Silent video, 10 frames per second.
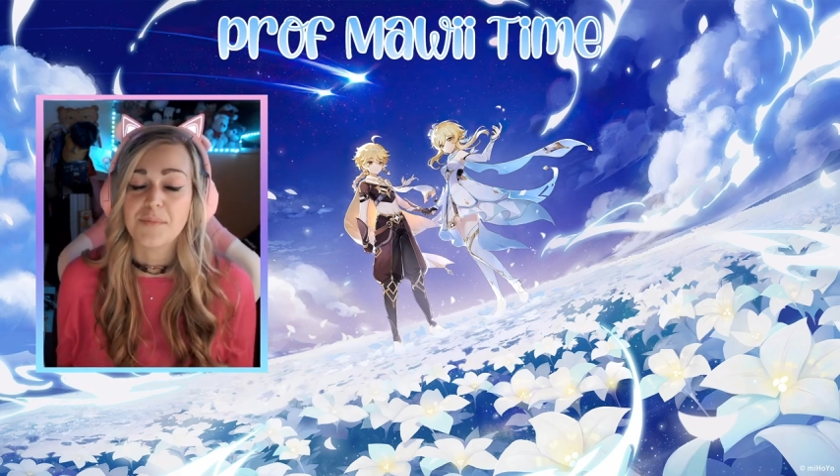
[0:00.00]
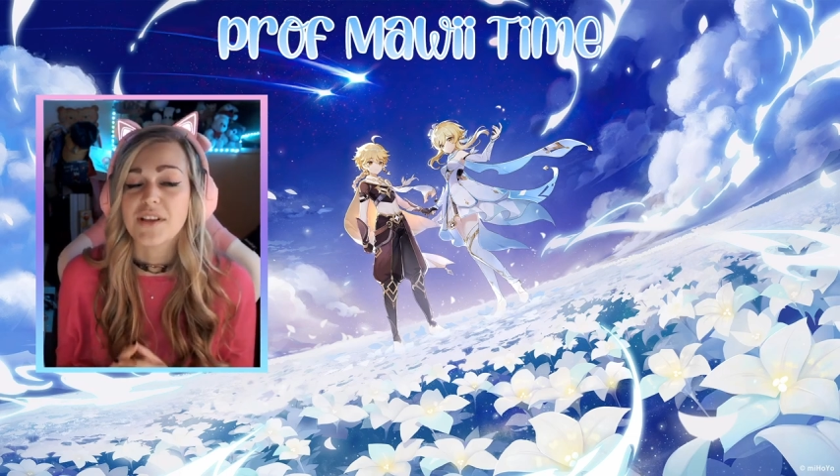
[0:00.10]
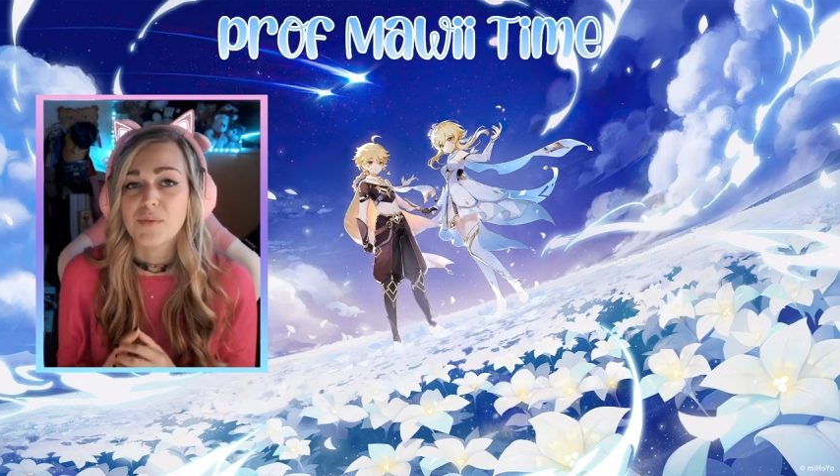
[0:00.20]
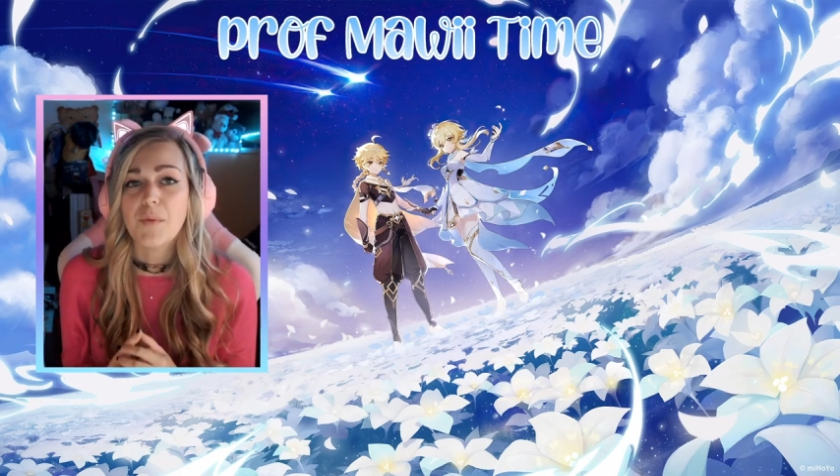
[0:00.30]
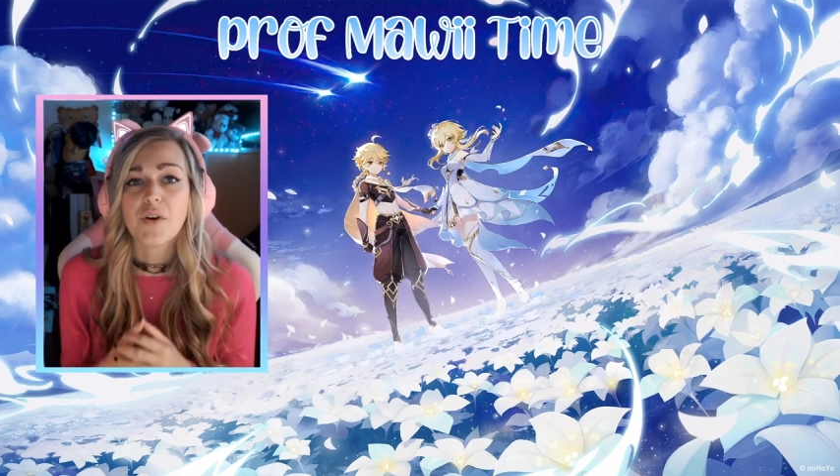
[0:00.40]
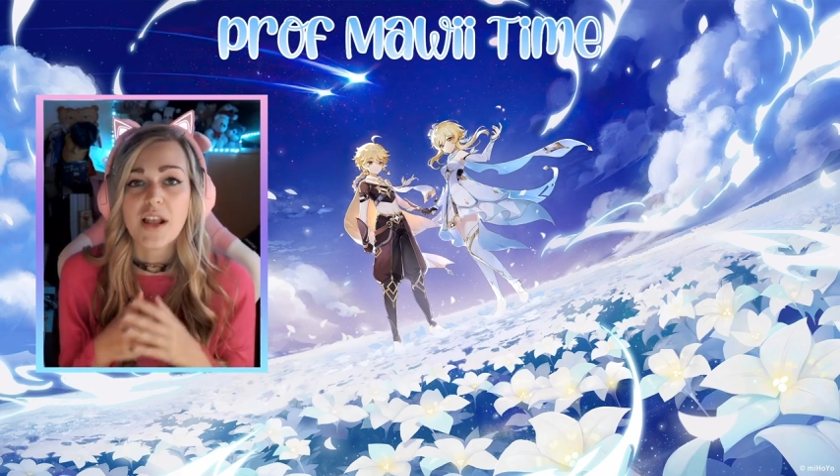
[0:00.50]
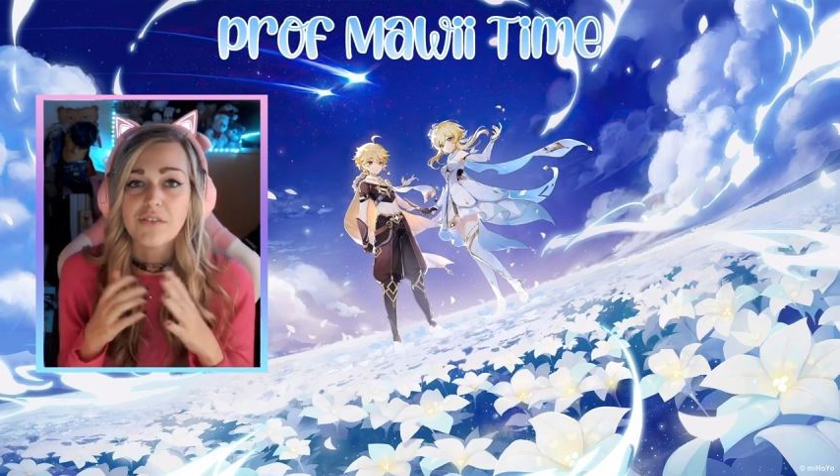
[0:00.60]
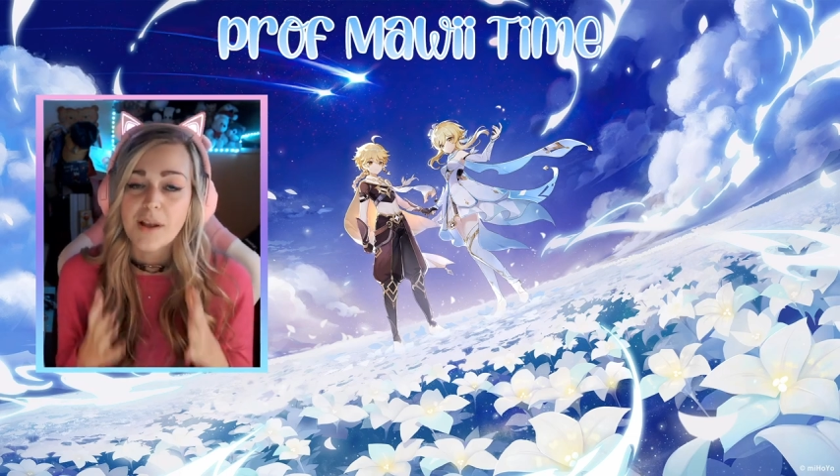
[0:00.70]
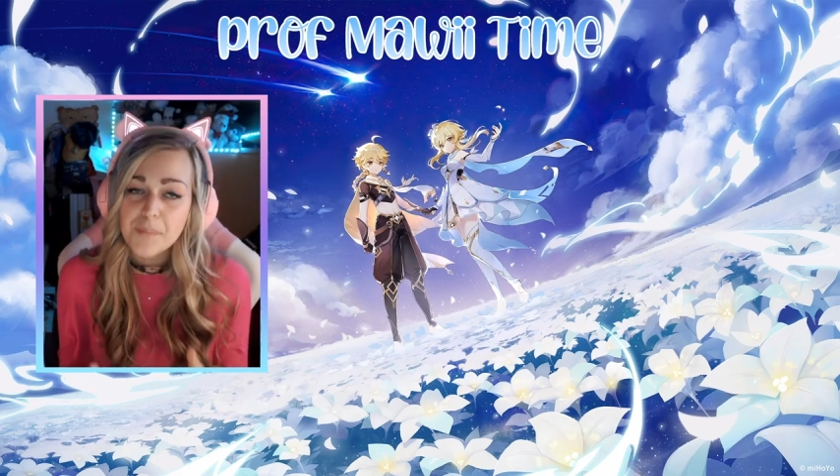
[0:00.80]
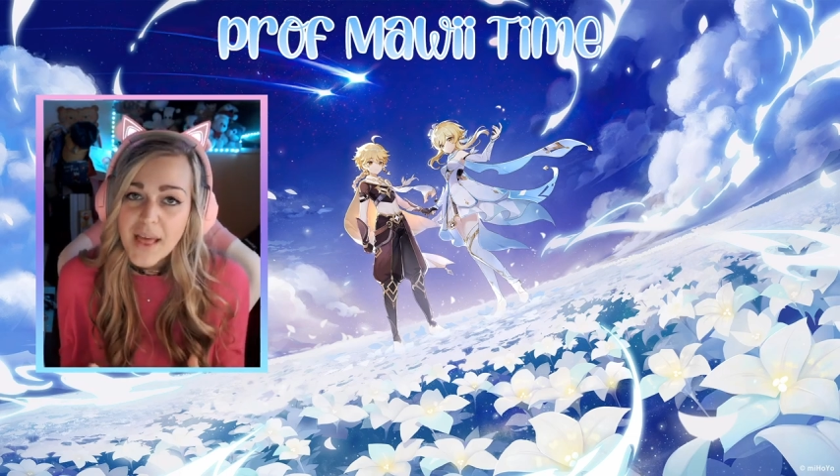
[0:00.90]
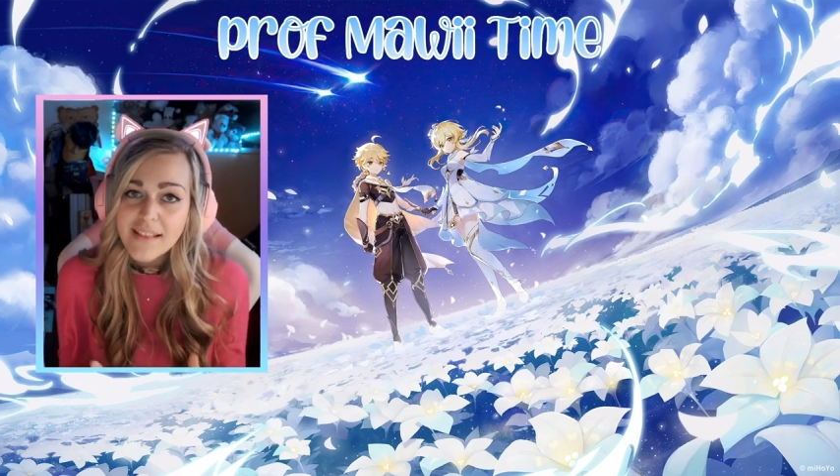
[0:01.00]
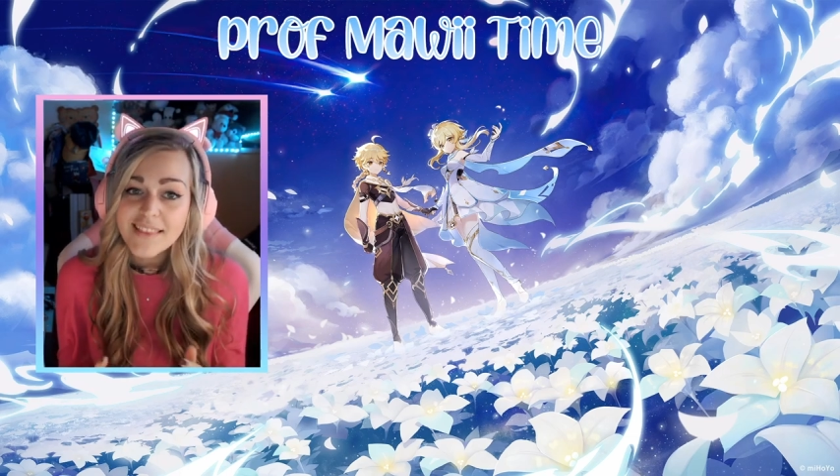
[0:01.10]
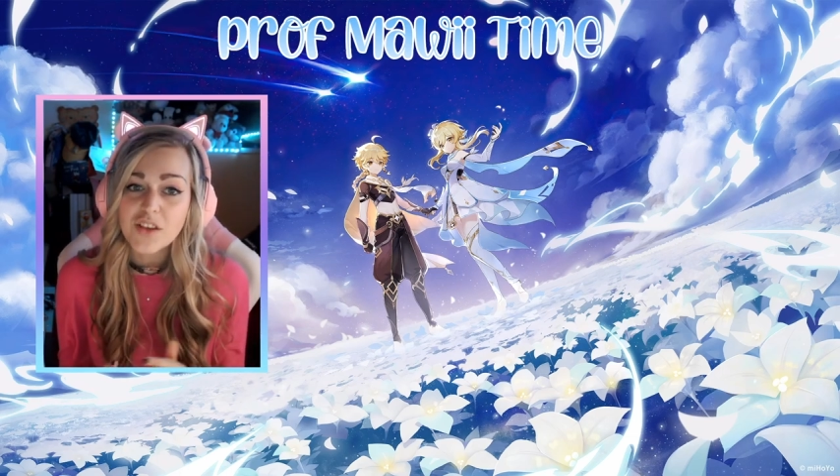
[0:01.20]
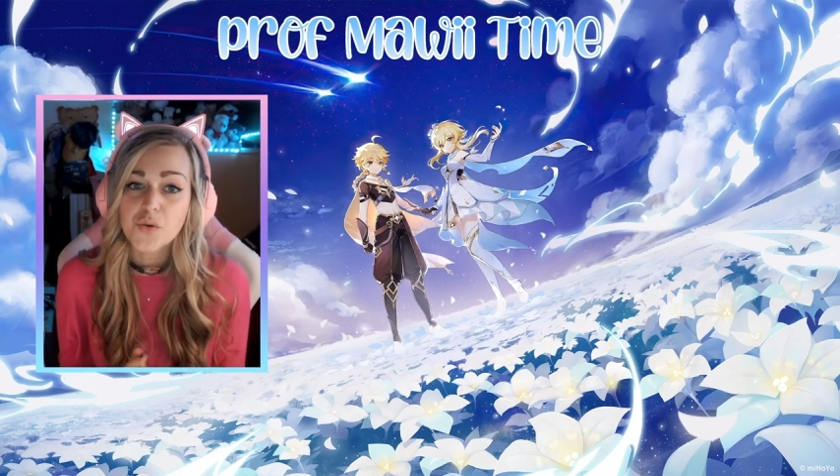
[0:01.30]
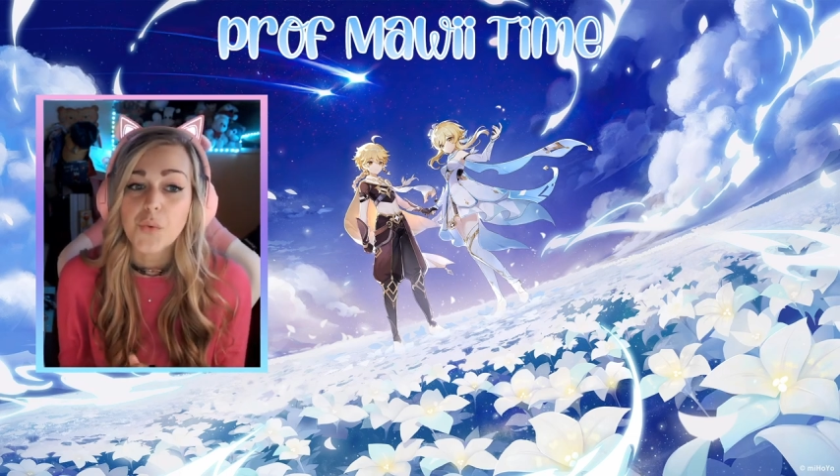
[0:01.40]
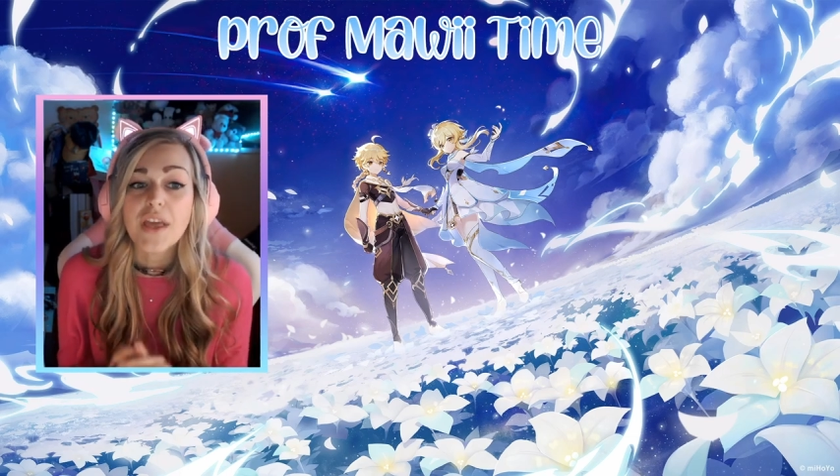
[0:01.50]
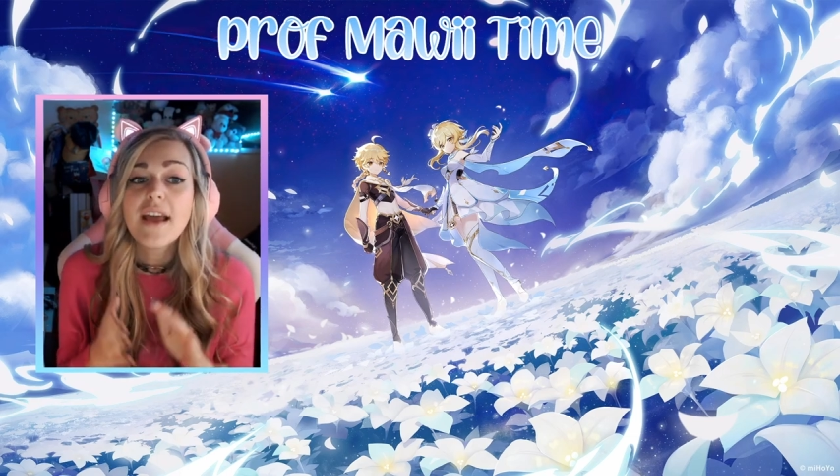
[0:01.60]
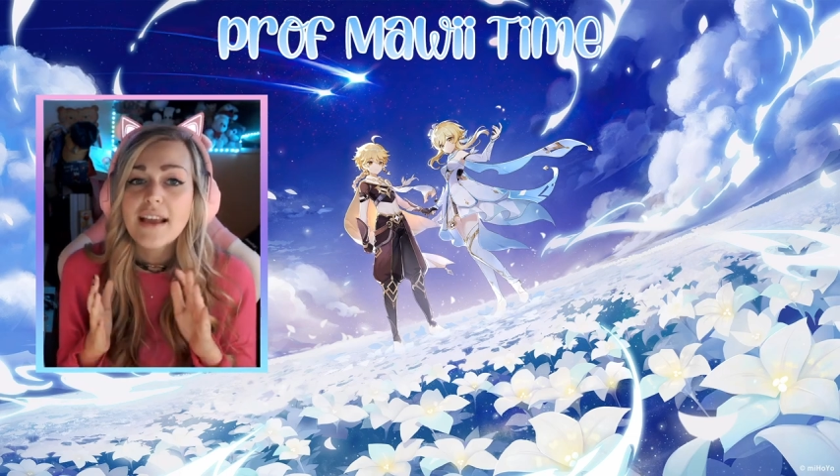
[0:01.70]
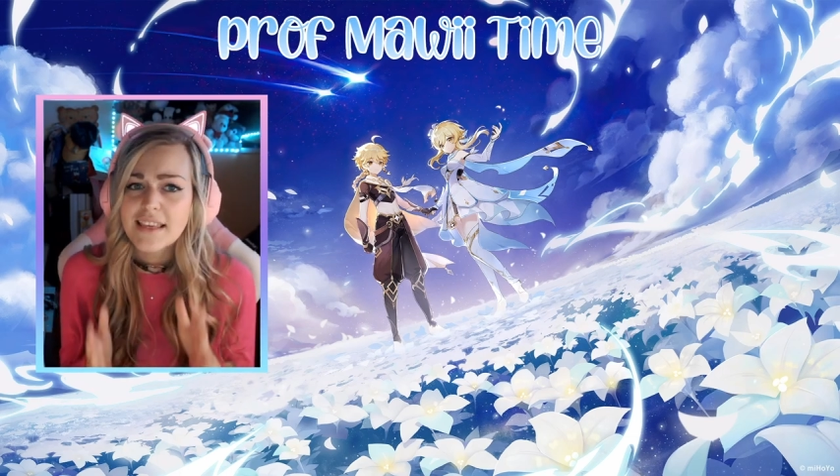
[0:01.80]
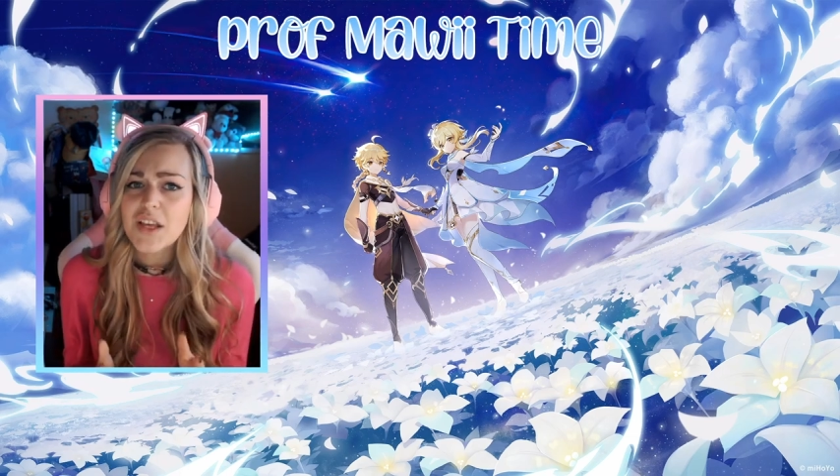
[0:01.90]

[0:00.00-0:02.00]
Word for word: perché dobbiamo creare un ambiente in cui chi